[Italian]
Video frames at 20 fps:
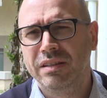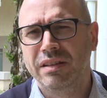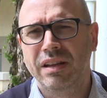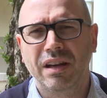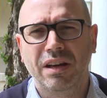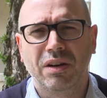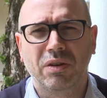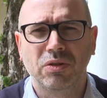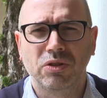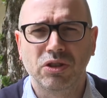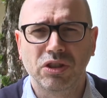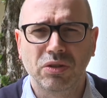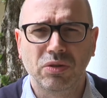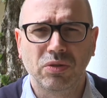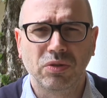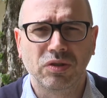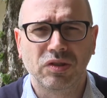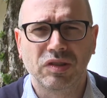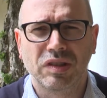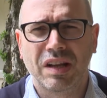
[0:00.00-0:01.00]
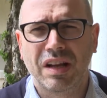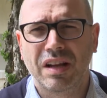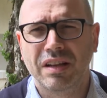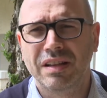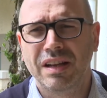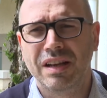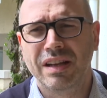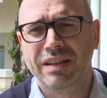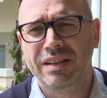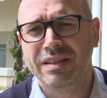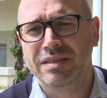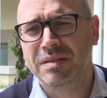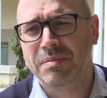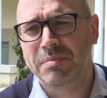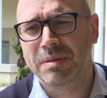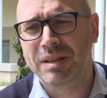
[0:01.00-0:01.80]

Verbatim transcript: della Croce Rossa, della Chiesa